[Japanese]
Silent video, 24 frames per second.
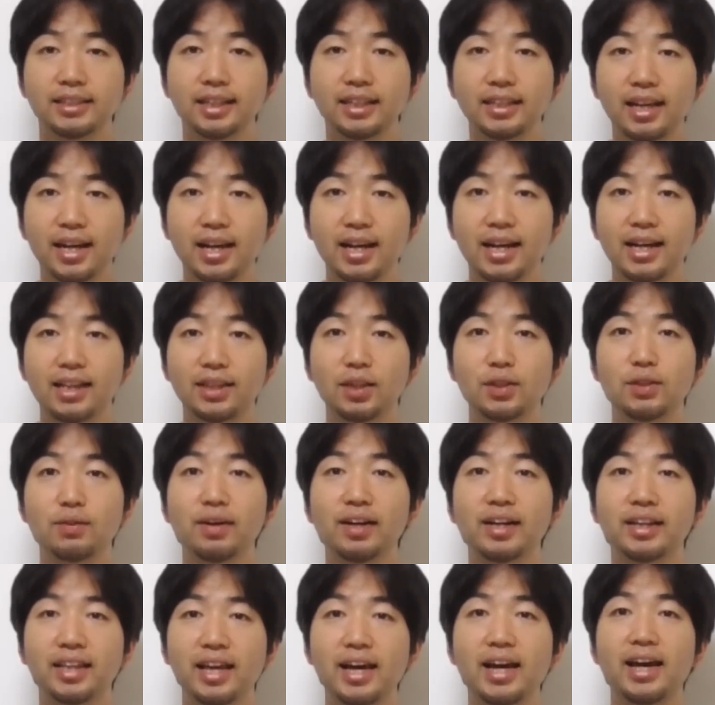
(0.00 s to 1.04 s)
さて、えー、とい
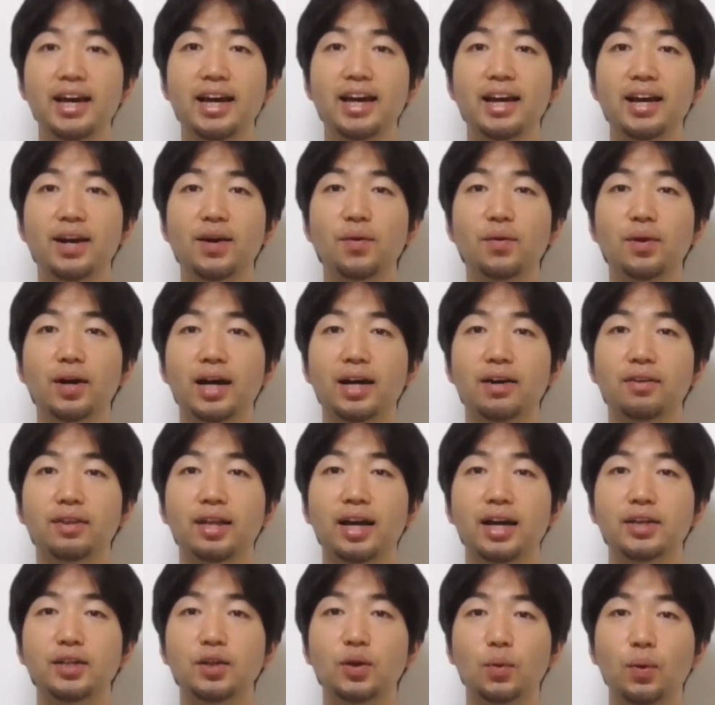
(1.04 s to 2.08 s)
うわけで、え今回の
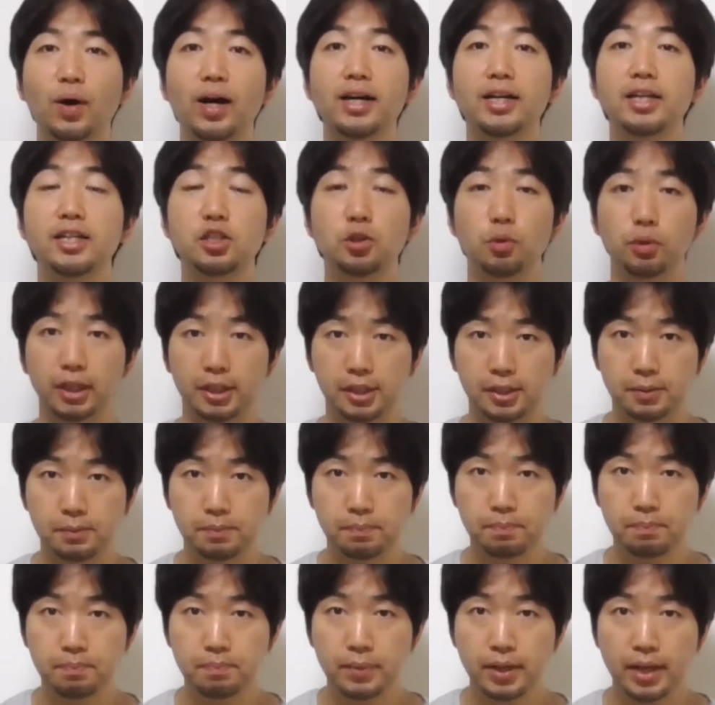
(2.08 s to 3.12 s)
内容は以上で
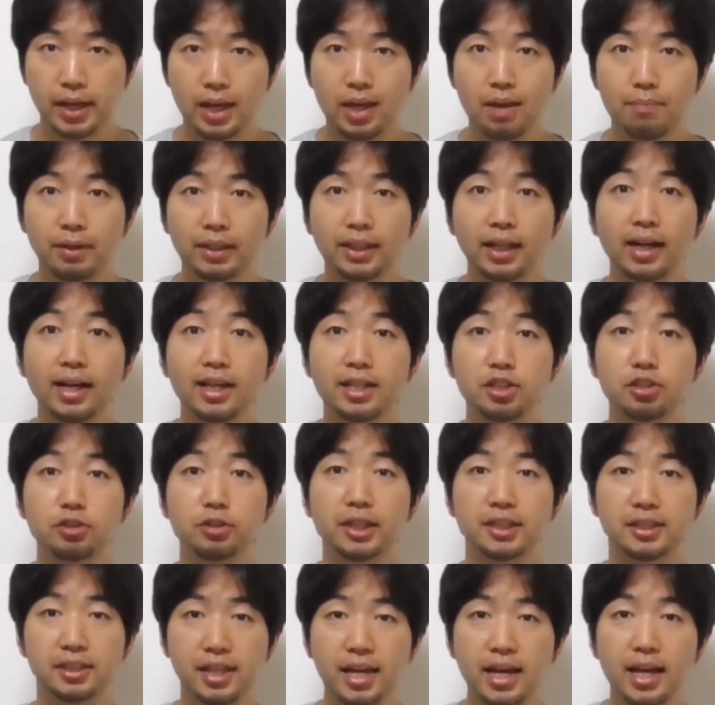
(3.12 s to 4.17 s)
す。えまた来
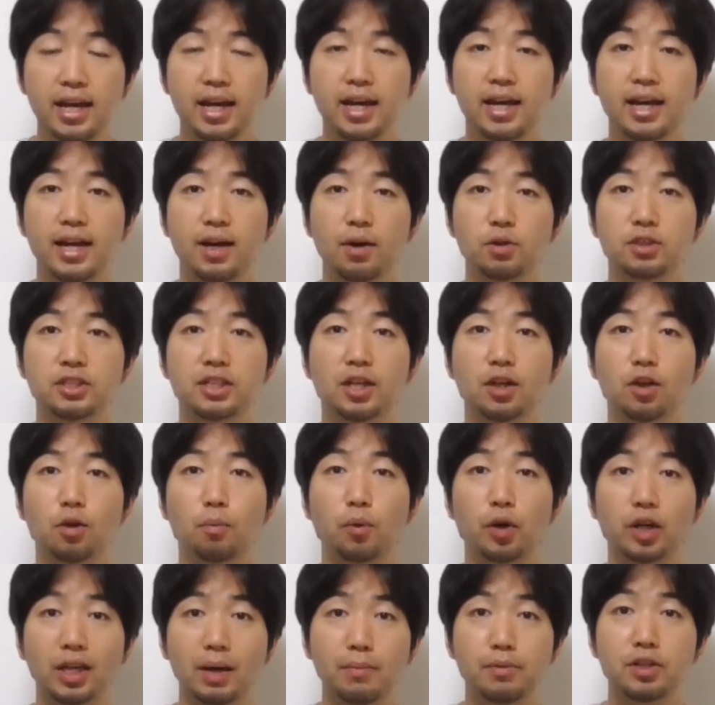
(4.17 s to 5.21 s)
週ですね、えこちら
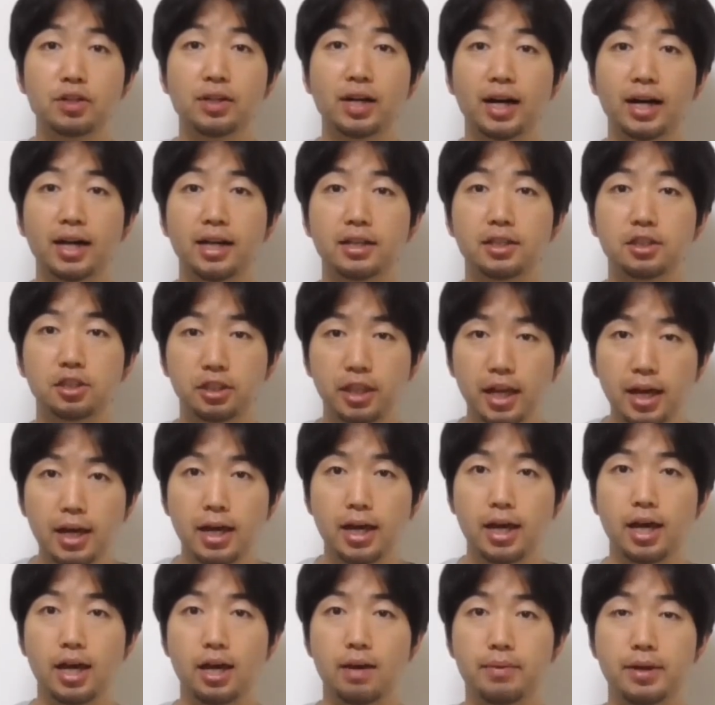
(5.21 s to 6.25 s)
のボキャブルカレッジ
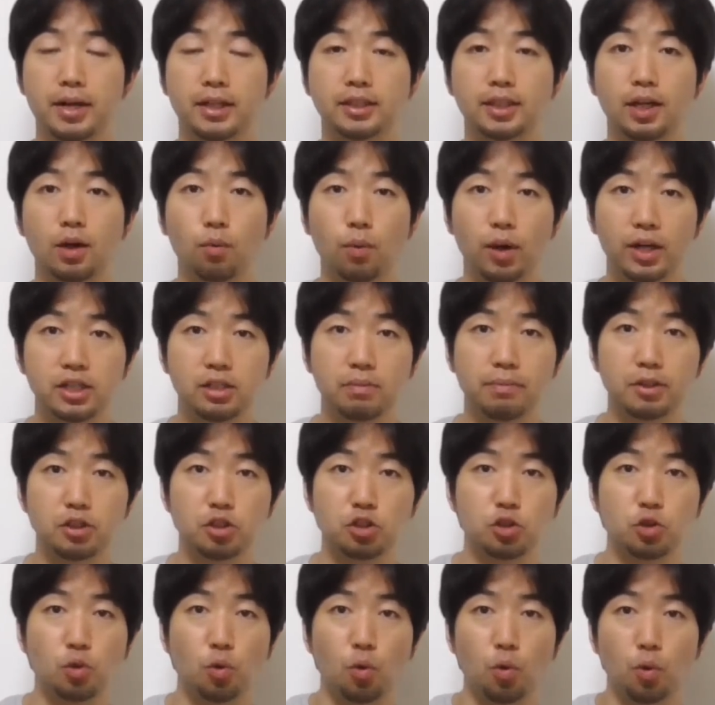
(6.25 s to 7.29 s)
で、え皆さんお会いしま
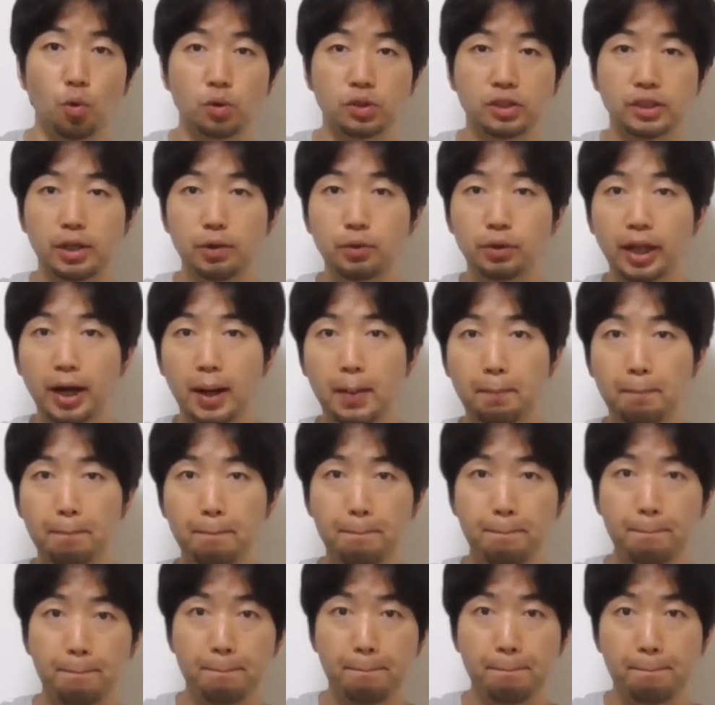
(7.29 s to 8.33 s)
しょう。さようなら。
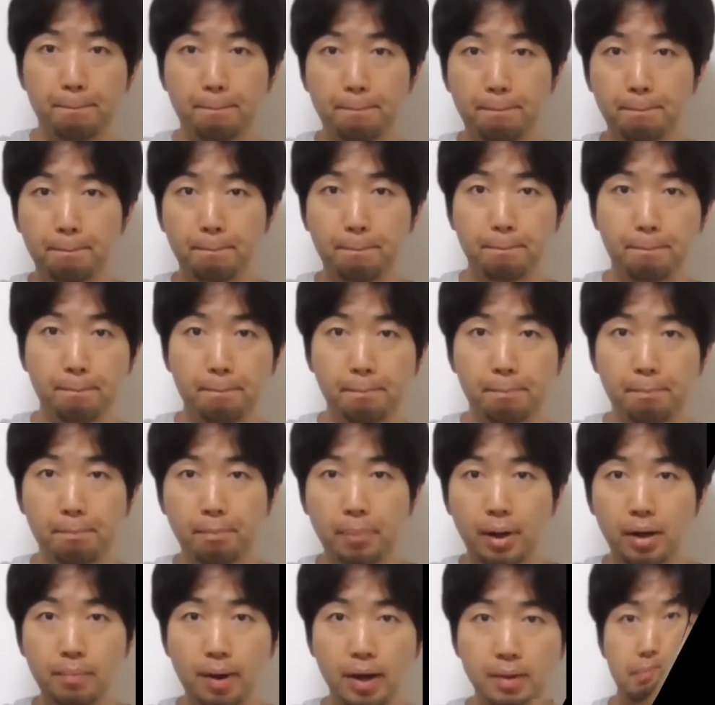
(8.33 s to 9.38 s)

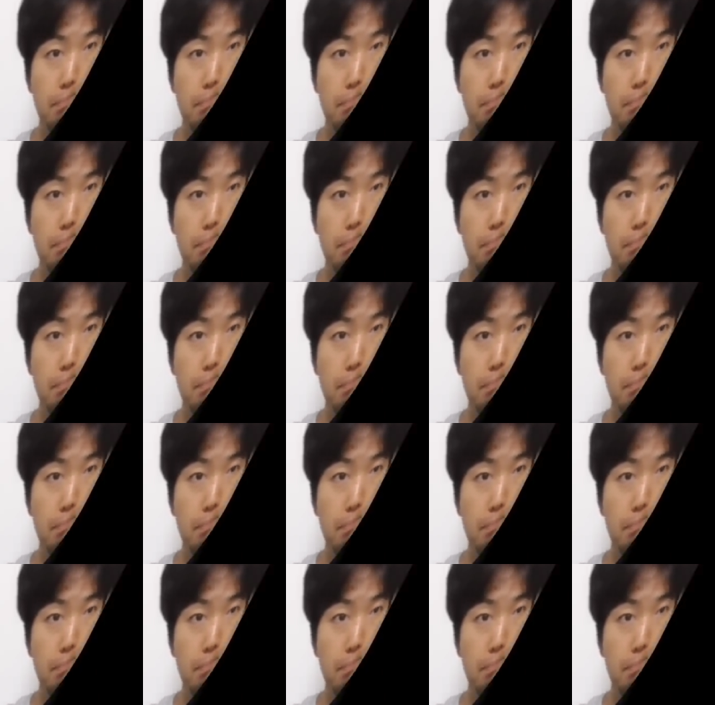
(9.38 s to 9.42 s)
バイ